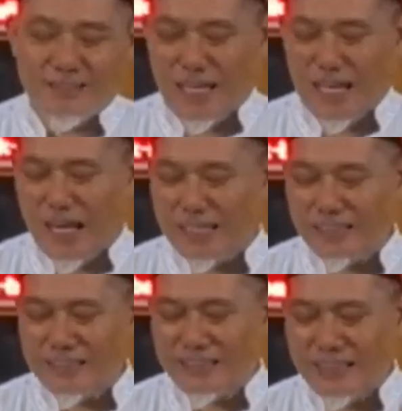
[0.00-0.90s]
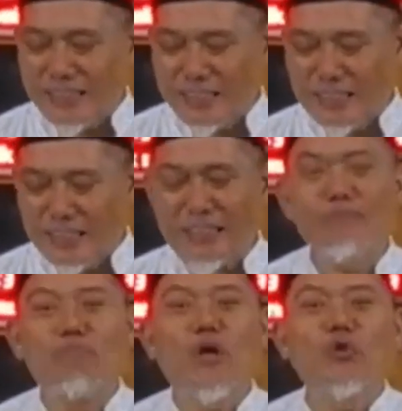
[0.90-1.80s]
hadis ini
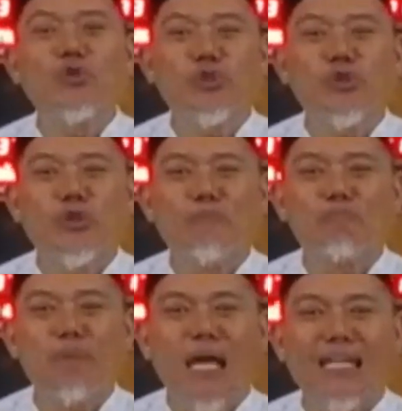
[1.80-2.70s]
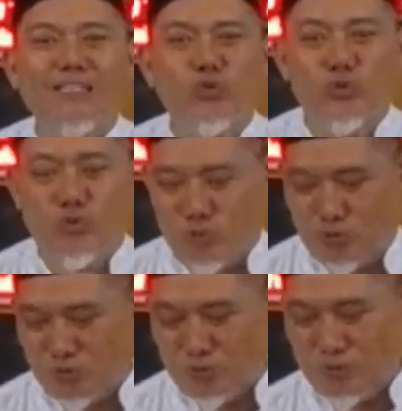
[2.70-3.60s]
maudhu palsu.
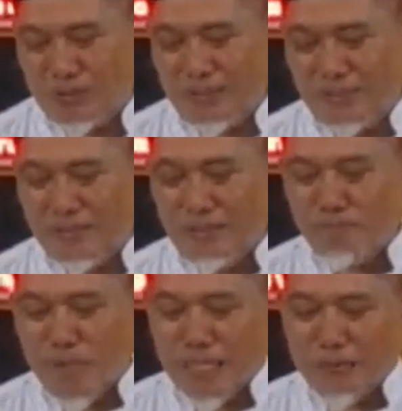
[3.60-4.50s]
Ya, para